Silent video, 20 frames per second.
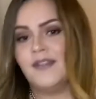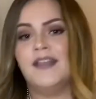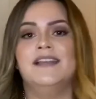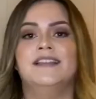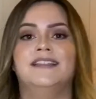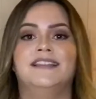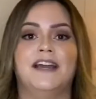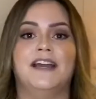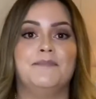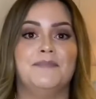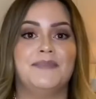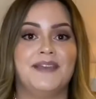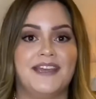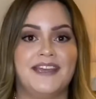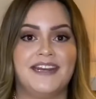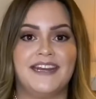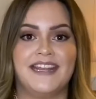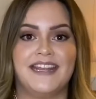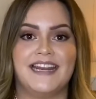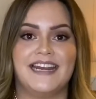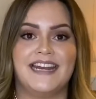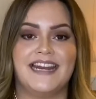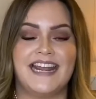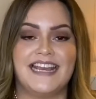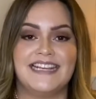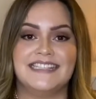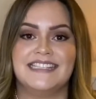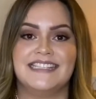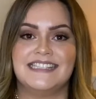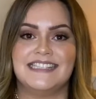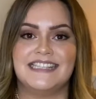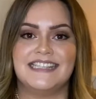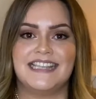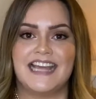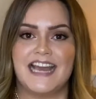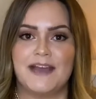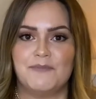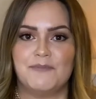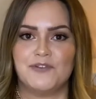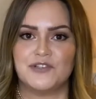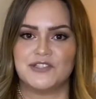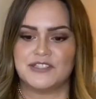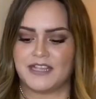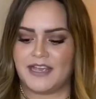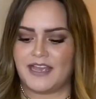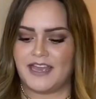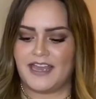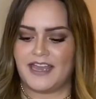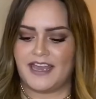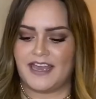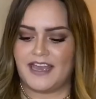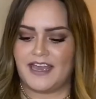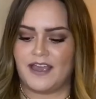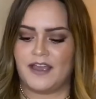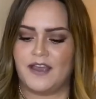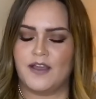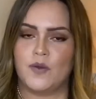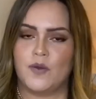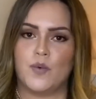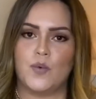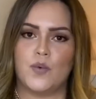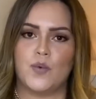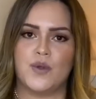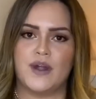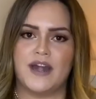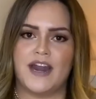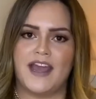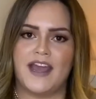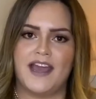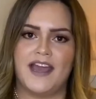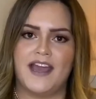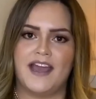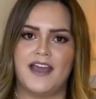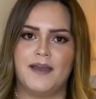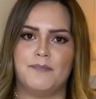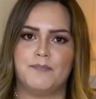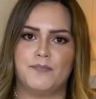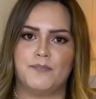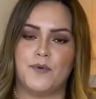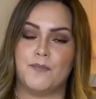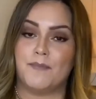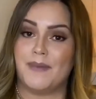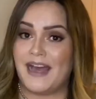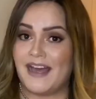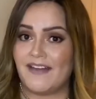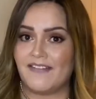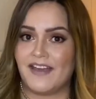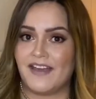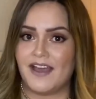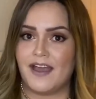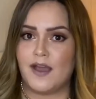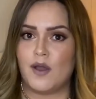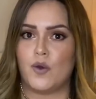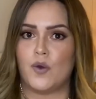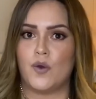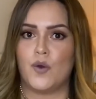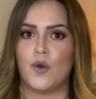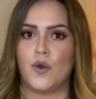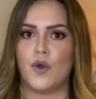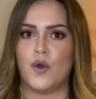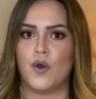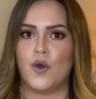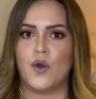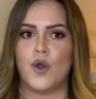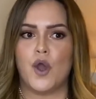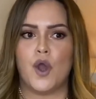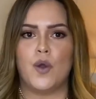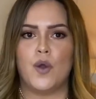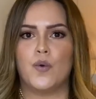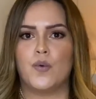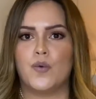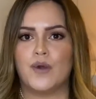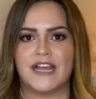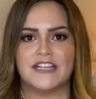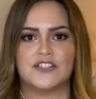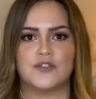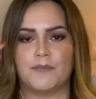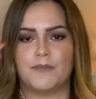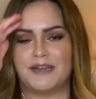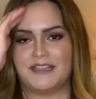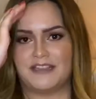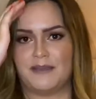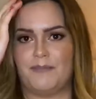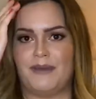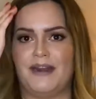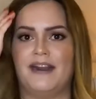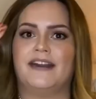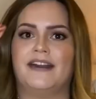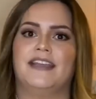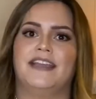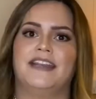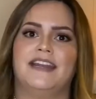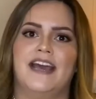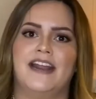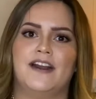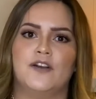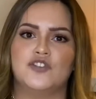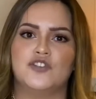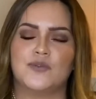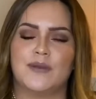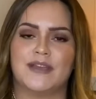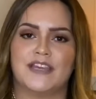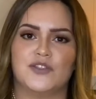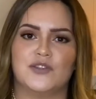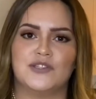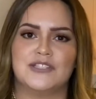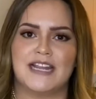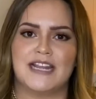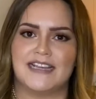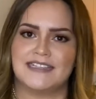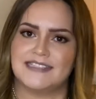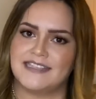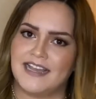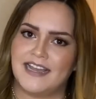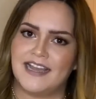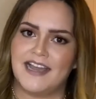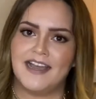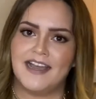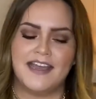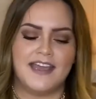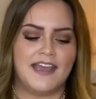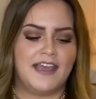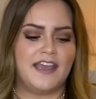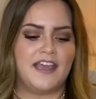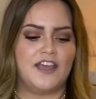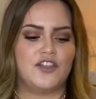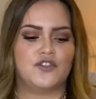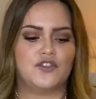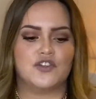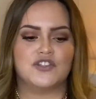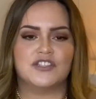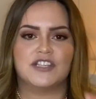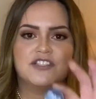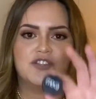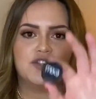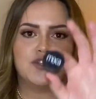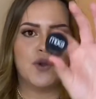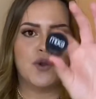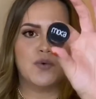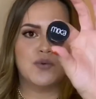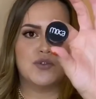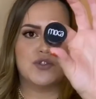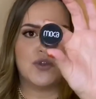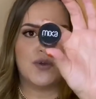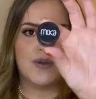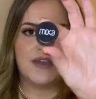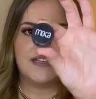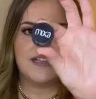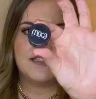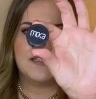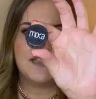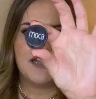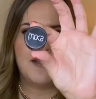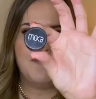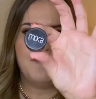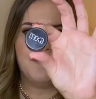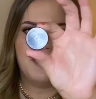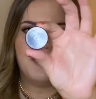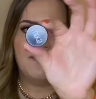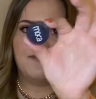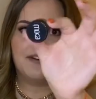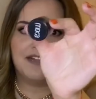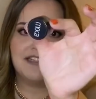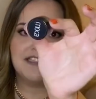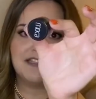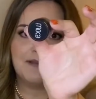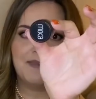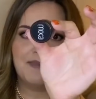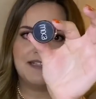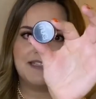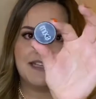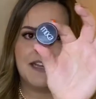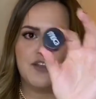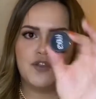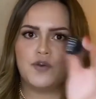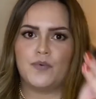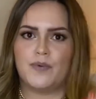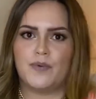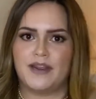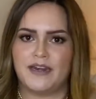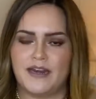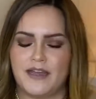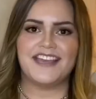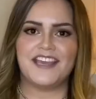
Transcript: También necesitamos eh, una pomada o una sombrita para rellenar los huequitos de la ceja. Entonces yo uso esta, la verdad es que me ha salido buena.